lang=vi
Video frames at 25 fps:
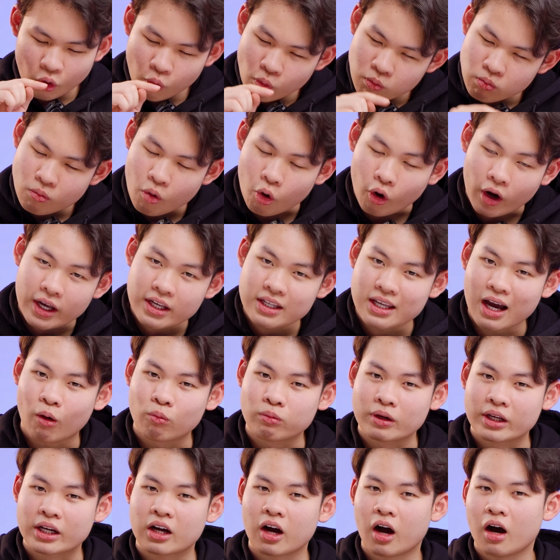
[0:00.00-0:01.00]
đúng một cái
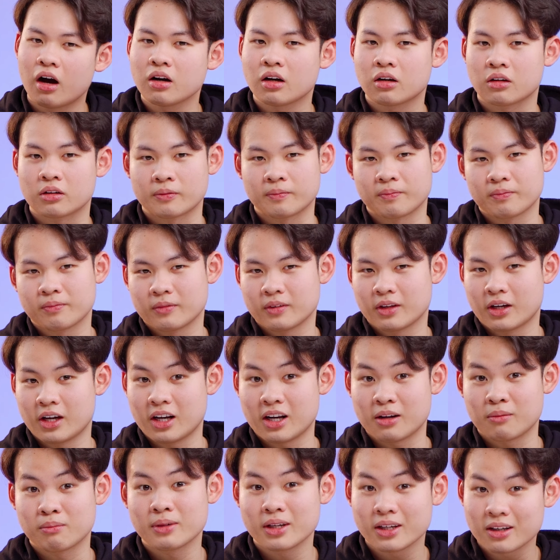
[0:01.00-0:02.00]
dòng này có thôi cái
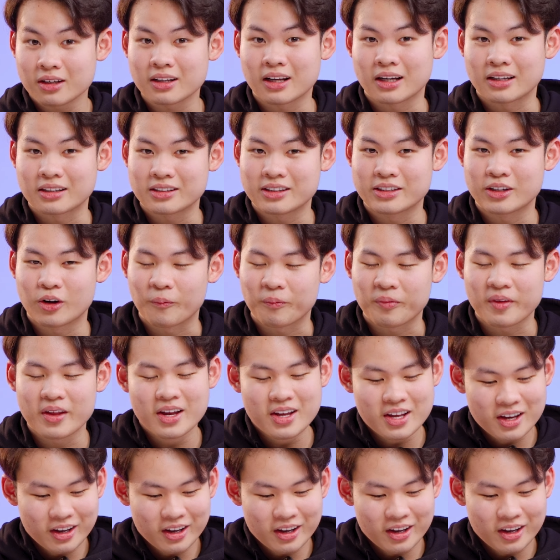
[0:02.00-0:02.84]
này em biết đó là gì không